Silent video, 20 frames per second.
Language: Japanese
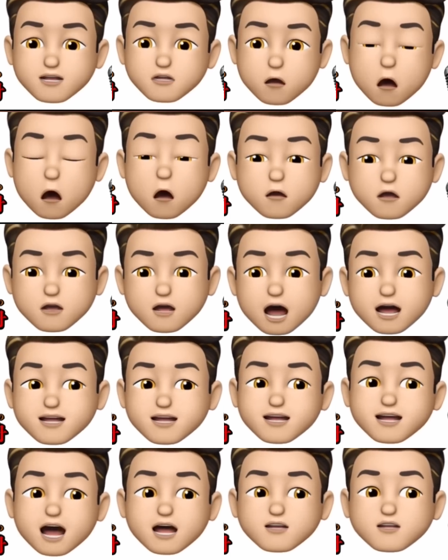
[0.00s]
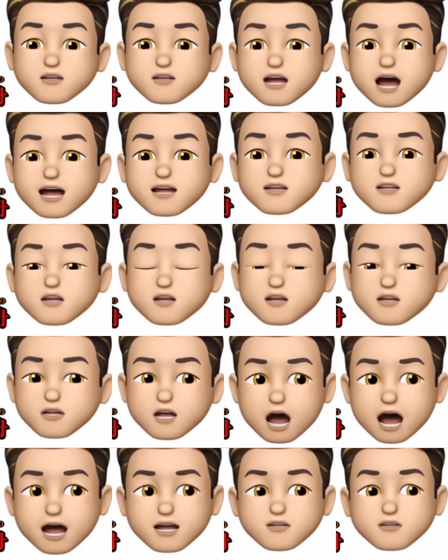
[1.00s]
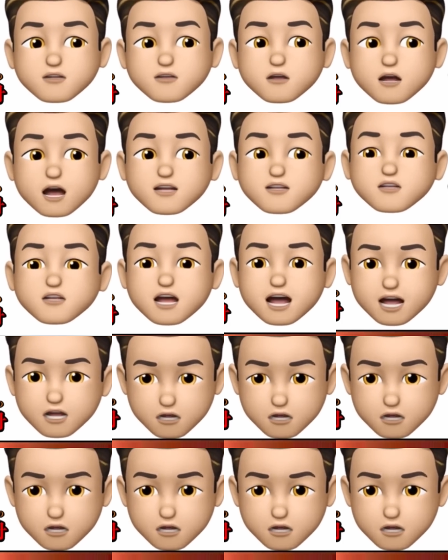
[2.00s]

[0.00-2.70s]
特化している選手がそのレースにい